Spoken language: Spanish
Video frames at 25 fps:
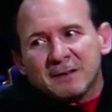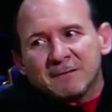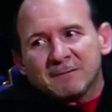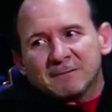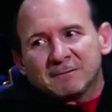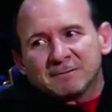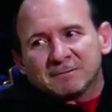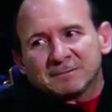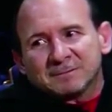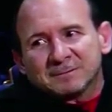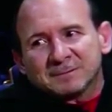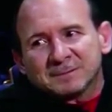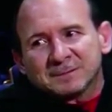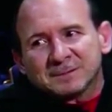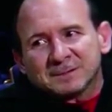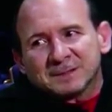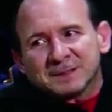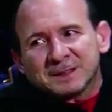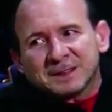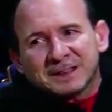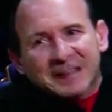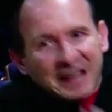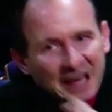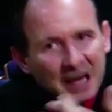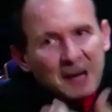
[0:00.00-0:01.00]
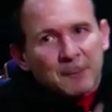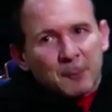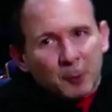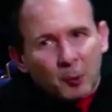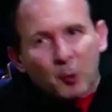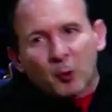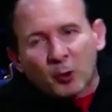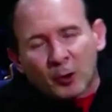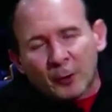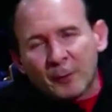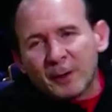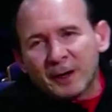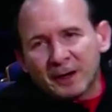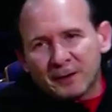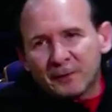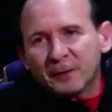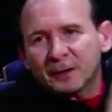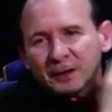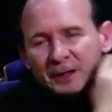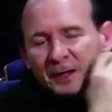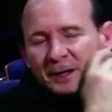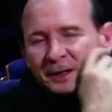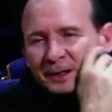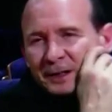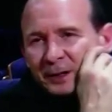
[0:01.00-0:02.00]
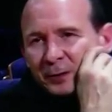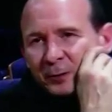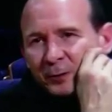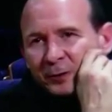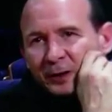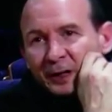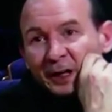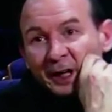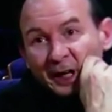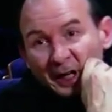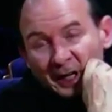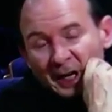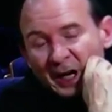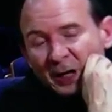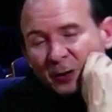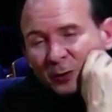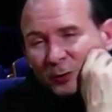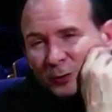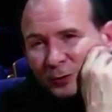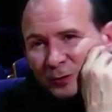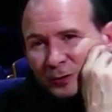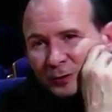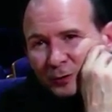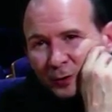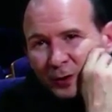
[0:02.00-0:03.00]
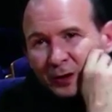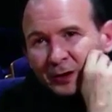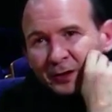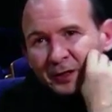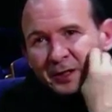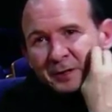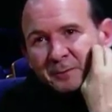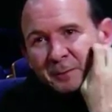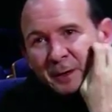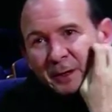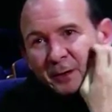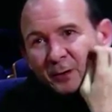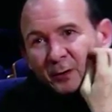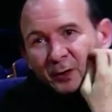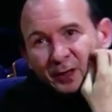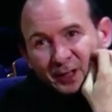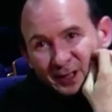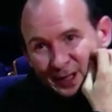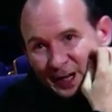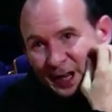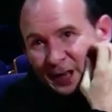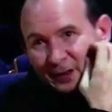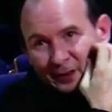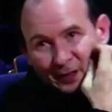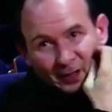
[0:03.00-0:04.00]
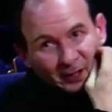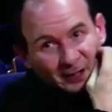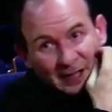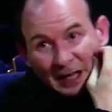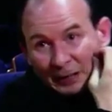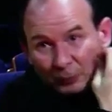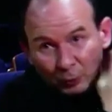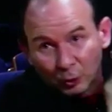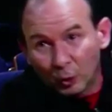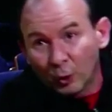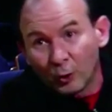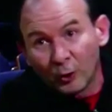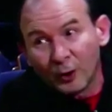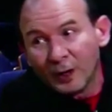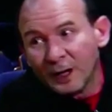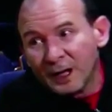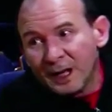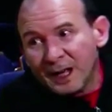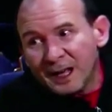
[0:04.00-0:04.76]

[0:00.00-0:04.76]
Mm, tenga poco que ver efectivamente con, en general con, con el cine español que se hace, tanto